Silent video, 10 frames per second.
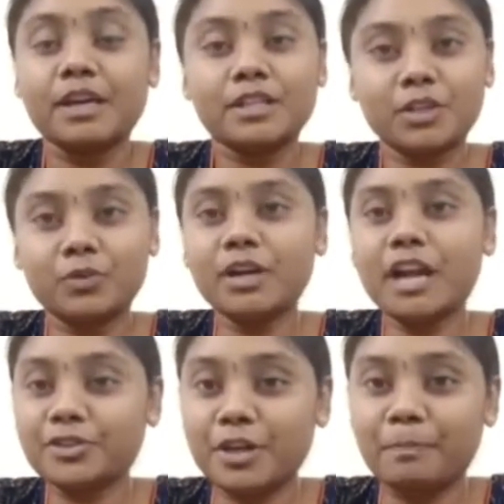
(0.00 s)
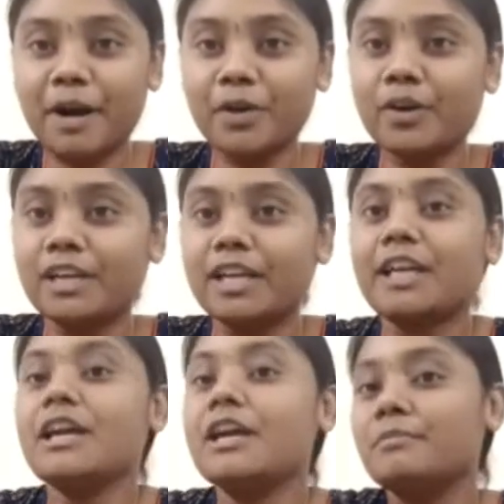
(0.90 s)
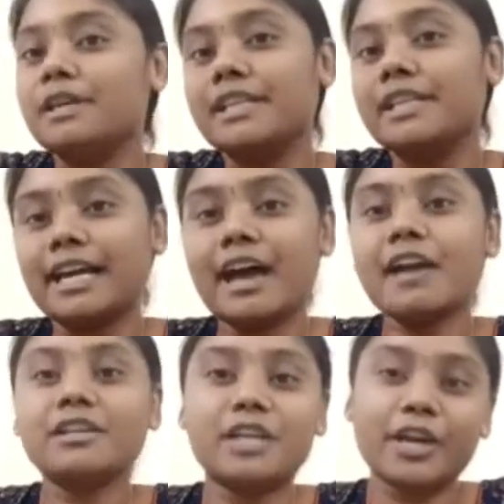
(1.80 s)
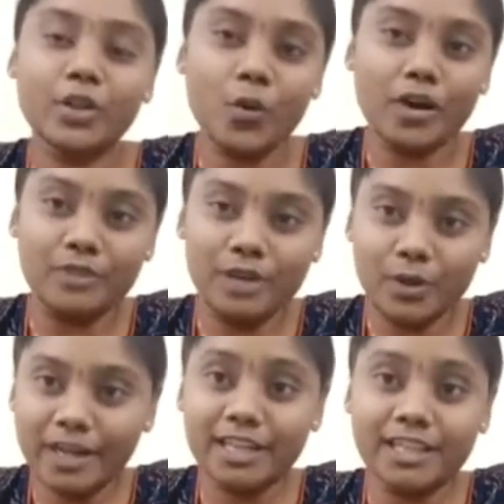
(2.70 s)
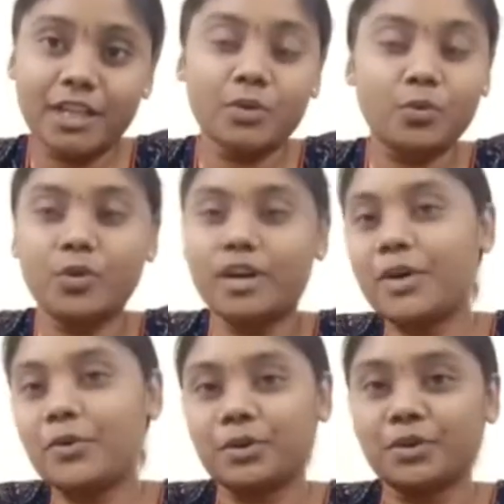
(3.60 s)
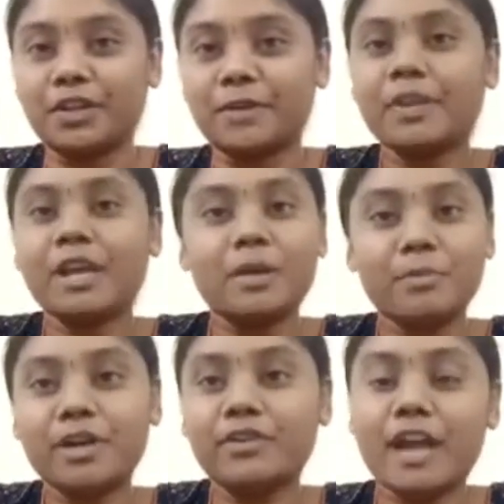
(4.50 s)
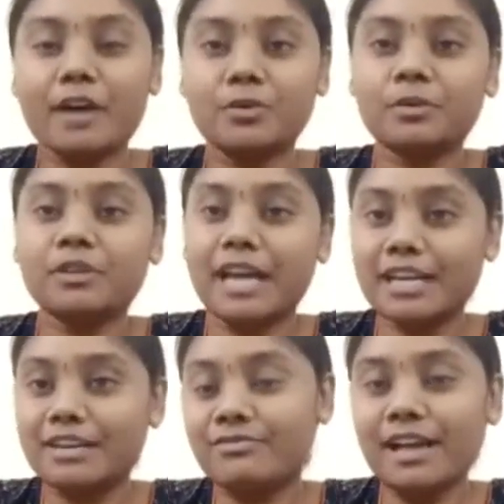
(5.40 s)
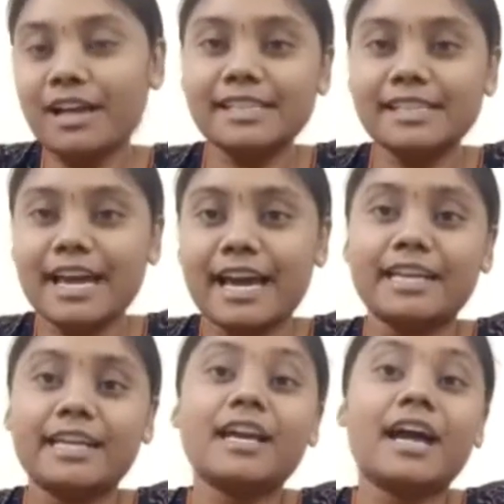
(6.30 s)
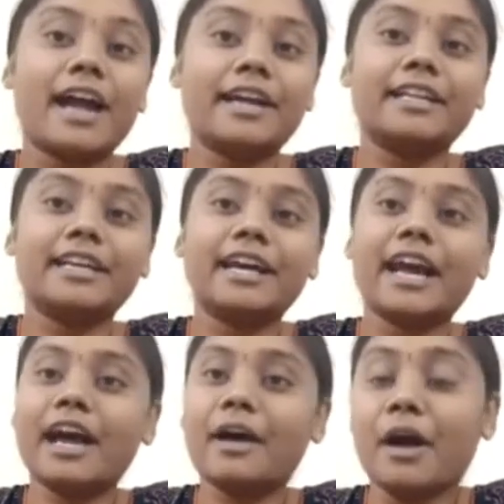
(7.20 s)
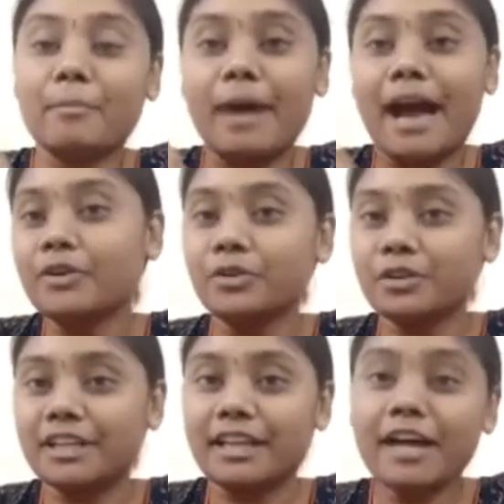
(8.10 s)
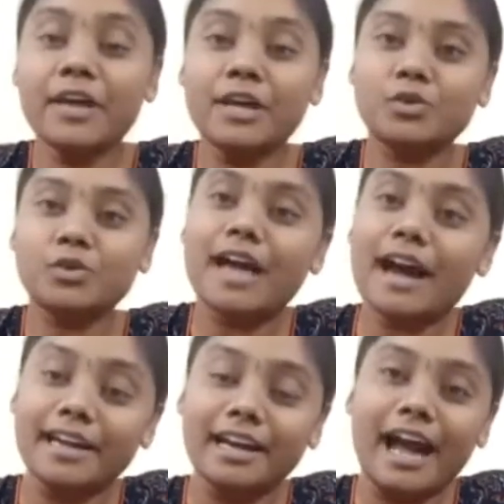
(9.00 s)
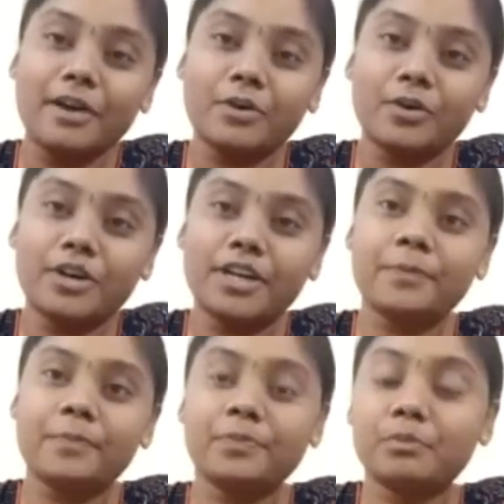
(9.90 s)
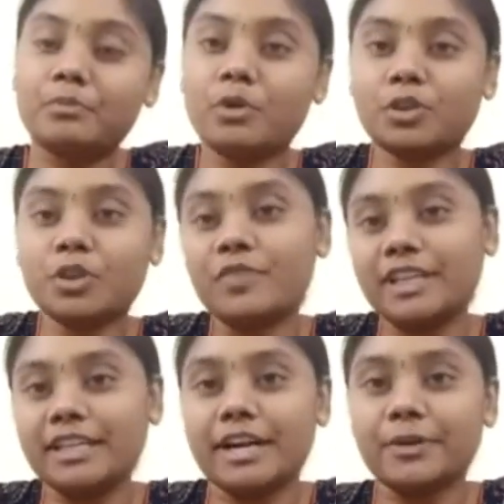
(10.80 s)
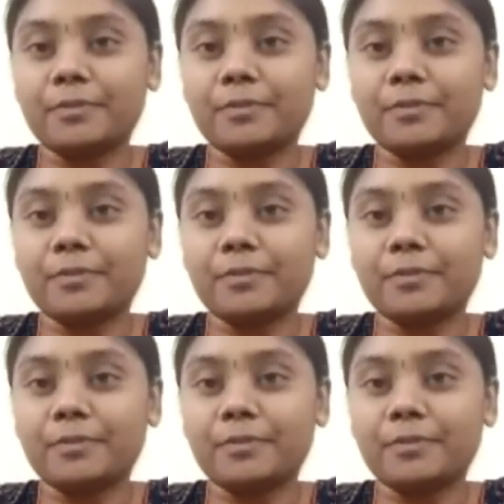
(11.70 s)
శివుడు నాకు చెప్పాడు అంటే మీ దగ్గర ఏదో ఒక విలువైనది ఉండే ఉంటుంది మీరు నాకు దాన్ని ఇవ్వాల్సిందే అని ఆయన దగ్గర బ్యాగ్ ఉంటుంది కదా సో దాన్ని లాక్కొని మొత్తం వెతికాడు